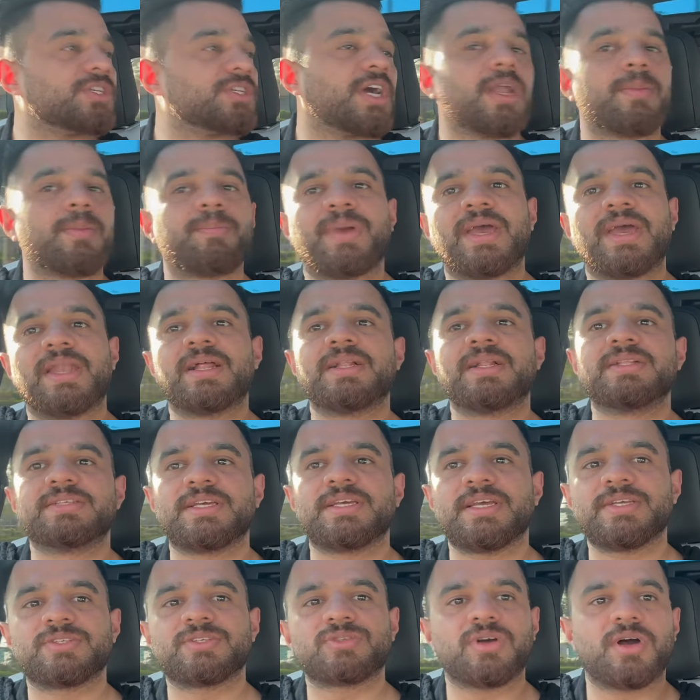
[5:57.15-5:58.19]
चार पैनल्स
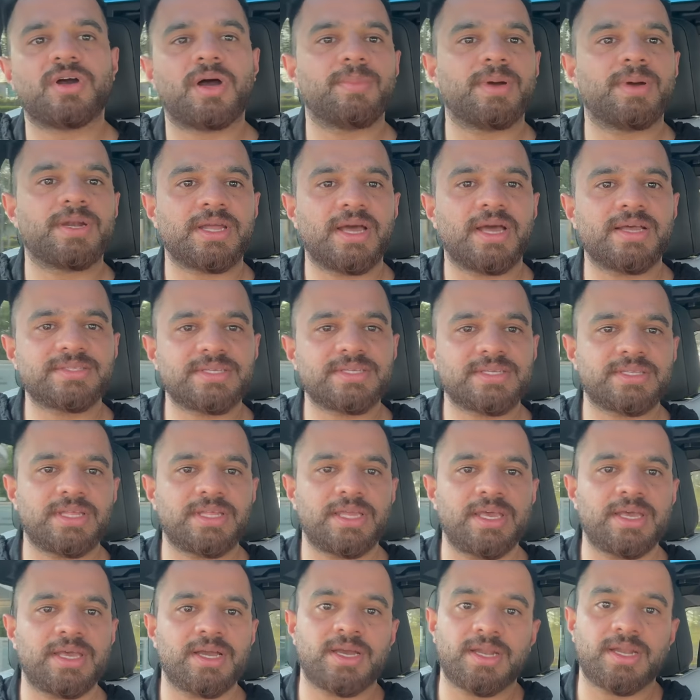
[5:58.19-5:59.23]
हैं इसको आप हटा सकते
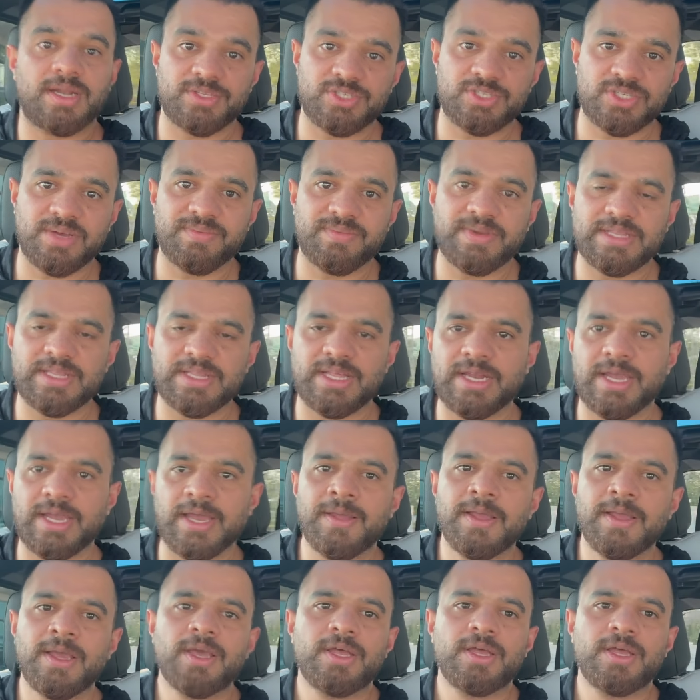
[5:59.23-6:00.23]
हैं अगर अच्छा वेदर है